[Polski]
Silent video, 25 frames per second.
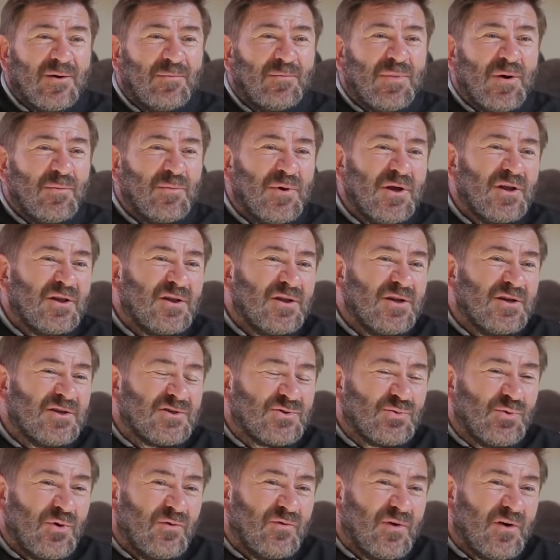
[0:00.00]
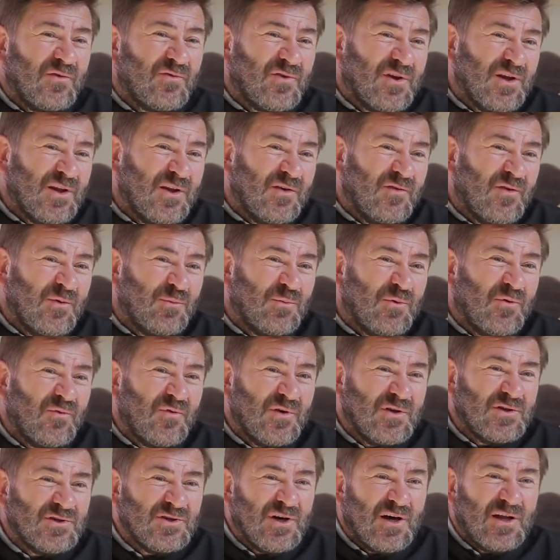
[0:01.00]
Pamiętne słowa wtedy
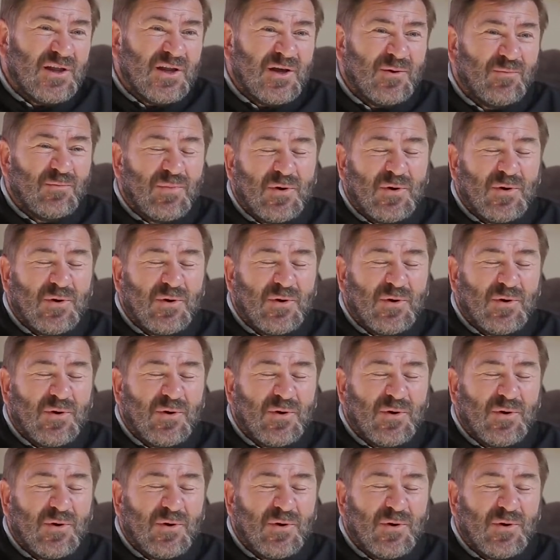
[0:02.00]
wypowiedziane: